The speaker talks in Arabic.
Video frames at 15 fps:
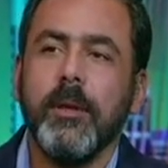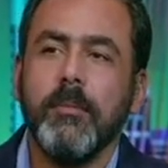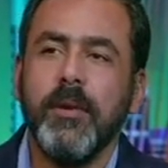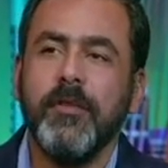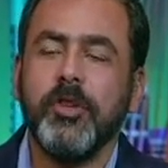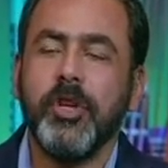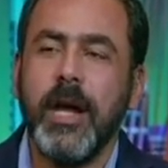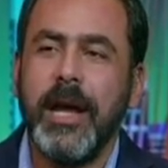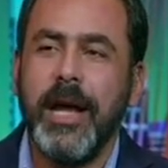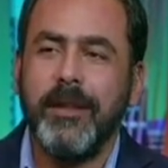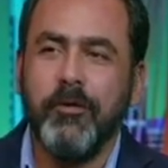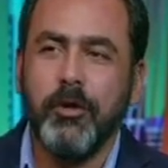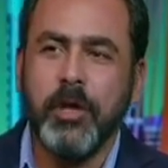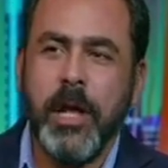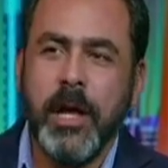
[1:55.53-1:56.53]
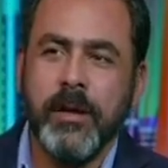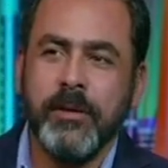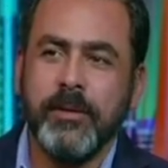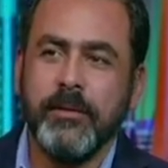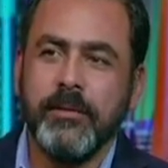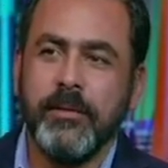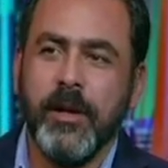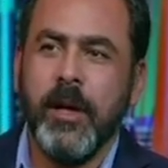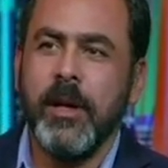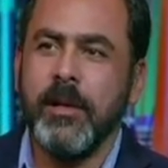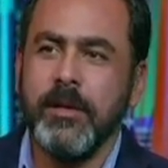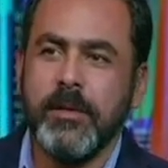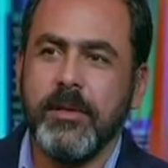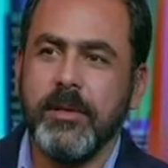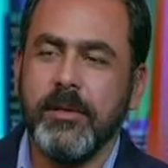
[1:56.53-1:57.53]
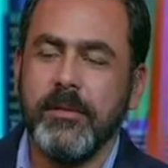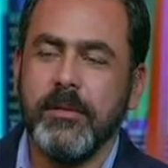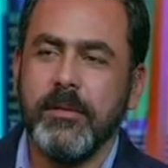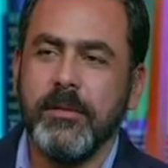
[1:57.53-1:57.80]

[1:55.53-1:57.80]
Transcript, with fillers: مفيش حاجه هتفوتنا خالص لا لا